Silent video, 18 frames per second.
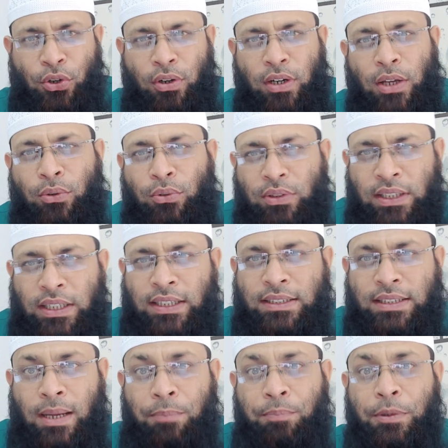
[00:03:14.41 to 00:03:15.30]
ঝগড়া করতে
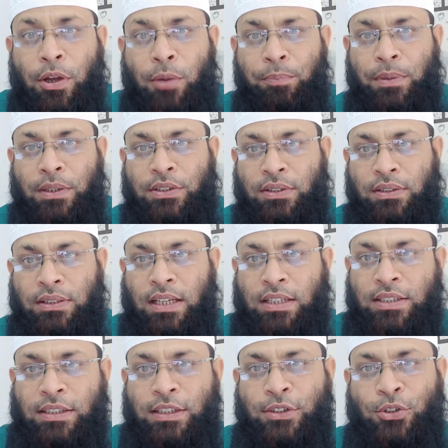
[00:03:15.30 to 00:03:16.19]
হেঁচে আপনিও আপনার
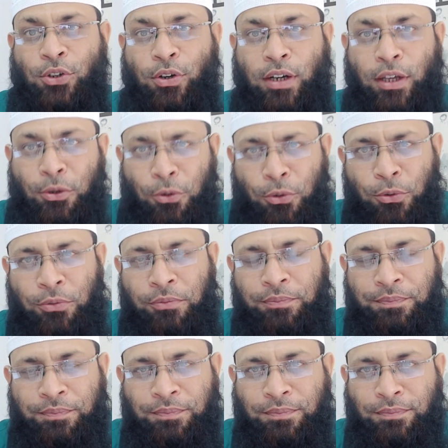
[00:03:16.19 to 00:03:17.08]
তার সাথে ঝগড়া করুন
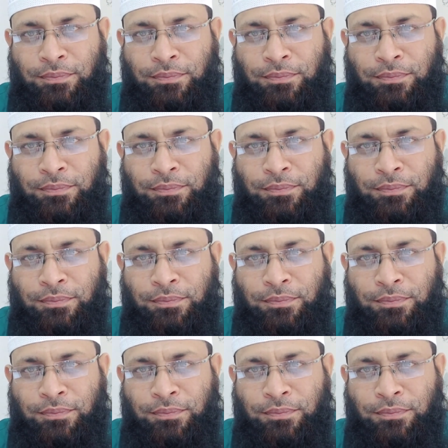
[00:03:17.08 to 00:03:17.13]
